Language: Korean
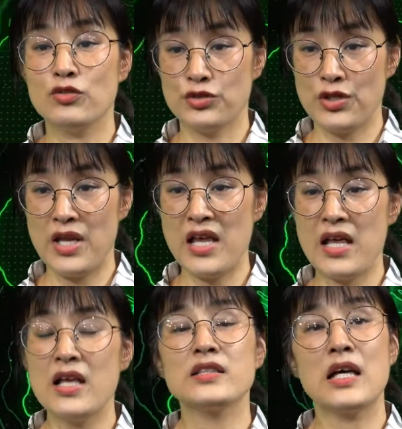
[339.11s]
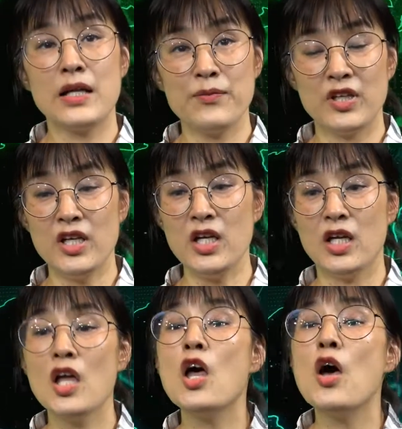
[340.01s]
뉴스에
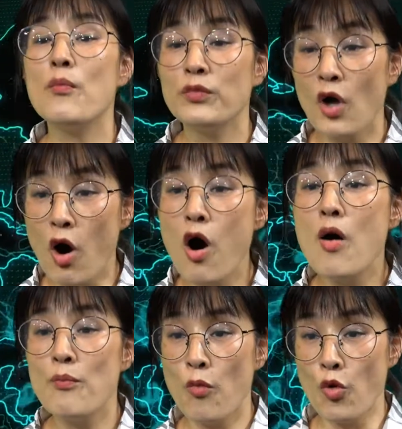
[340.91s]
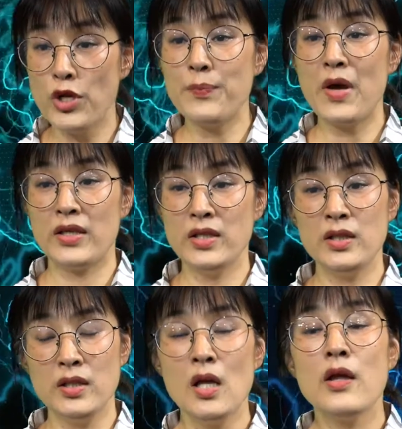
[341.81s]
사람들이 더
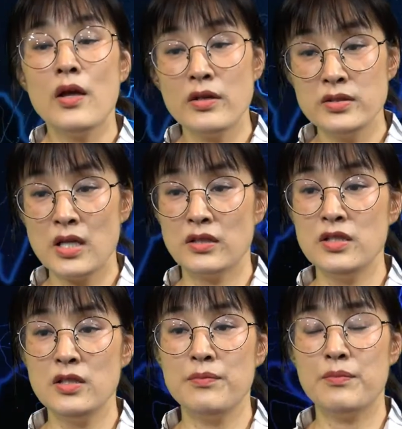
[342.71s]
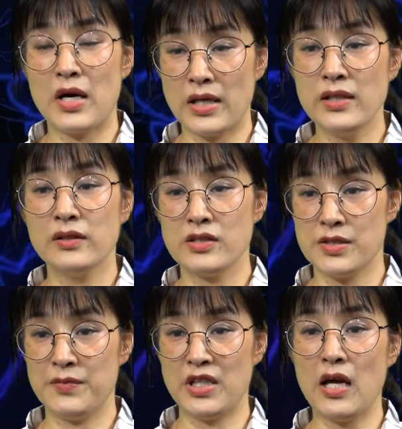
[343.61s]
몰입하는 현상을 말하는
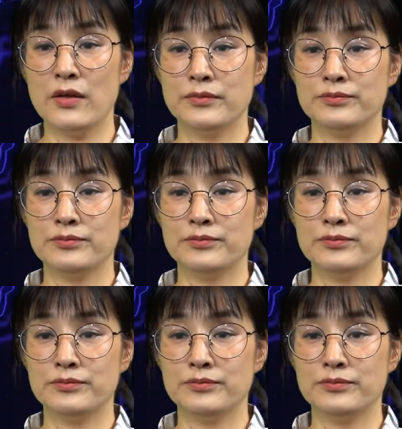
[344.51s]
것입니다.